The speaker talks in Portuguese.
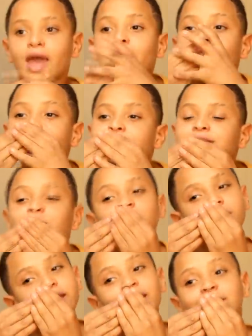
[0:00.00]
É isso,
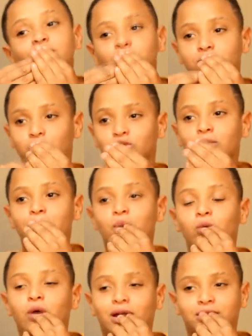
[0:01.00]
criatura. Eu tomei
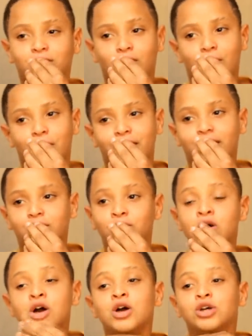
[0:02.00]
o cartão amarelo
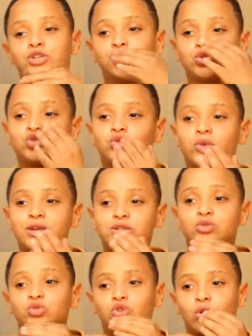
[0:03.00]
de um juiz
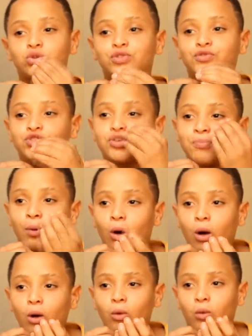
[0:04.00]
no jogo de
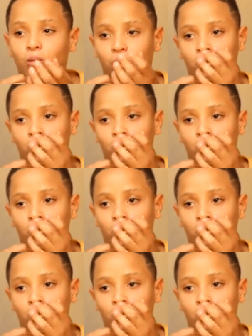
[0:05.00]
futebol.